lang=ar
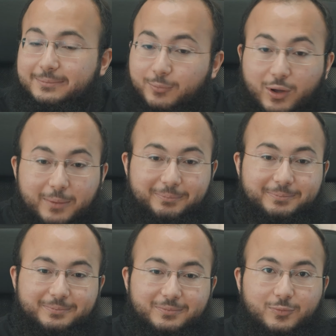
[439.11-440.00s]
مهم
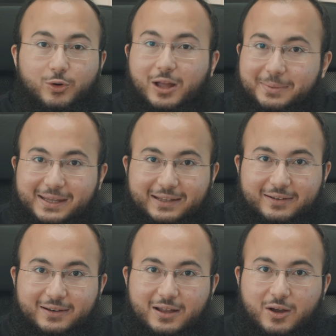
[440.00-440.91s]

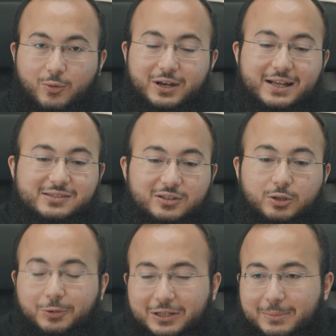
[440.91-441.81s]
وكبير والناس
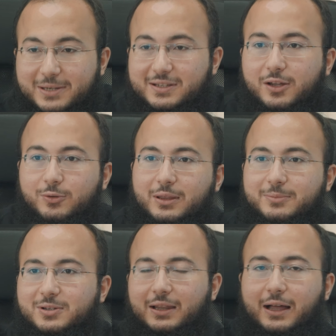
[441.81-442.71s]
تدخل اختبار زي كانوا
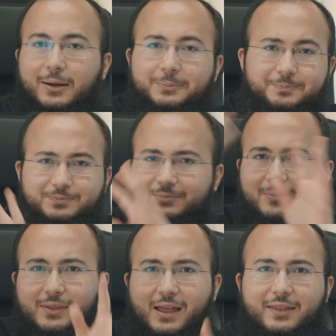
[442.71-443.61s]
كذا ما شاء الله
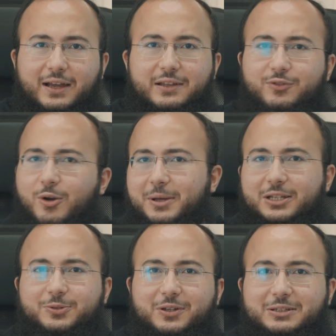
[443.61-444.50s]
ذاكر في
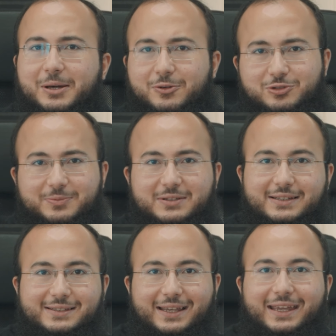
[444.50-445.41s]
يومين ادخل اختبار واجيب
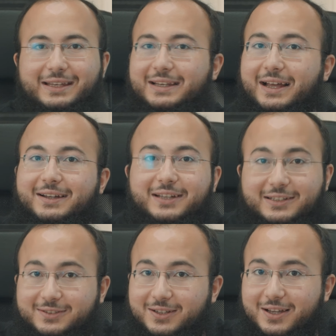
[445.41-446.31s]
90 لا
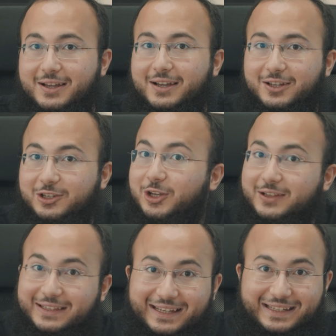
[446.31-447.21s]
ذاتس
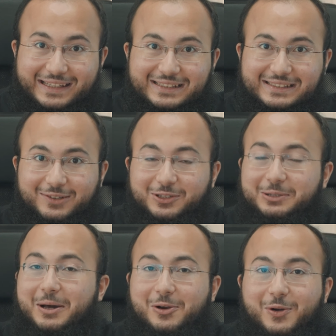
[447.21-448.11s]
not that easy
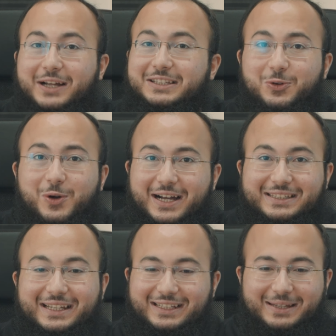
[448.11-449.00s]
اختبار لغه هذه لغه
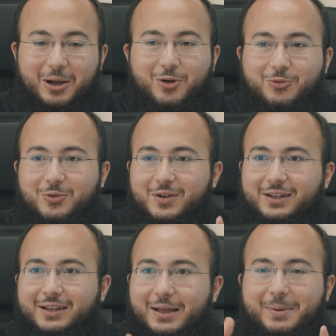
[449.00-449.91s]
هذه هذه ما هو
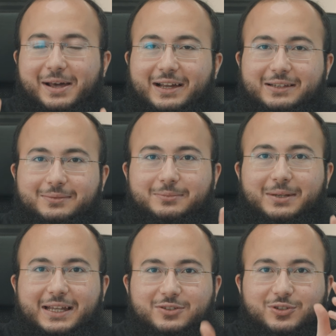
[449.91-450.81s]
عباره عن
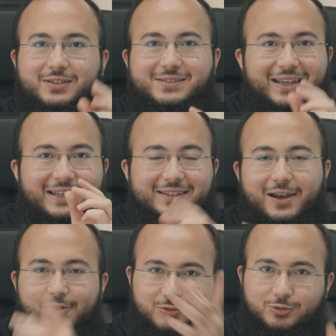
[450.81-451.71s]
منهج كذا صغير
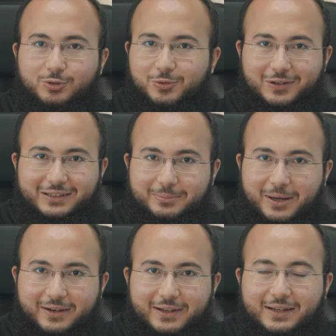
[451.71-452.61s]
تخلص وتدخل
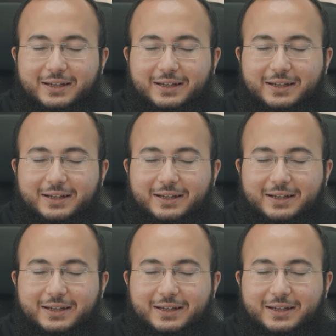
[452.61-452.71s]
اختبار